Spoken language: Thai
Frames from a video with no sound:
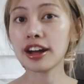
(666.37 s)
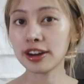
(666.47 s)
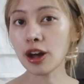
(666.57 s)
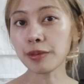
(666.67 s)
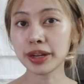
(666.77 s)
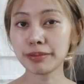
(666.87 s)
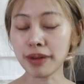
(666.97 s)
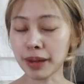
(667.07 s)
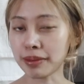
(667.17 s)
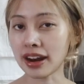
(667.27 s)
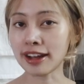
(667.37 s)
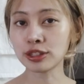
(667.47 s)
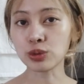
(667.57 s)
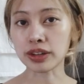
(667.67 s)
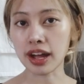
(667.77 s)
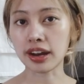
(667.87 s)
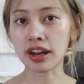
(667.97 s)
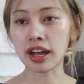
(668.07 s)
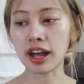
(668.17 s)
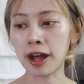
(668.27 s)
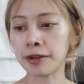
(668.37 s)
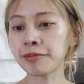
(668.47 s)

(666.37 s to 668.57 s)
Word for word: รอบที่ไปมาล่าสุดกันนะคะ